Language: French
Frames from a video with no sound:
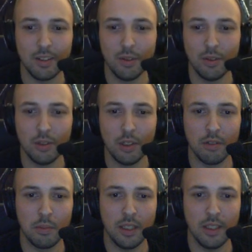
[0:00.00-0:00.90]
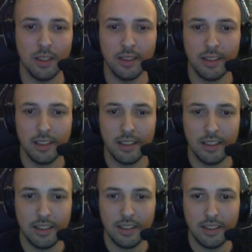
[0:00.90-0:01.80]
Eh, ça y est, tu, tu fait bégayer.
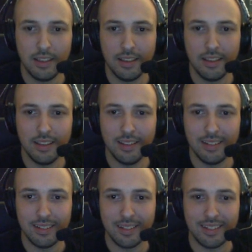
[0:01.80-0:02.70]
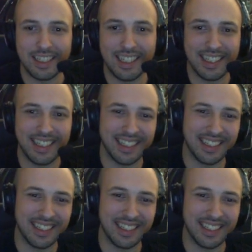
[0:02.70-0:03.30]
Ah,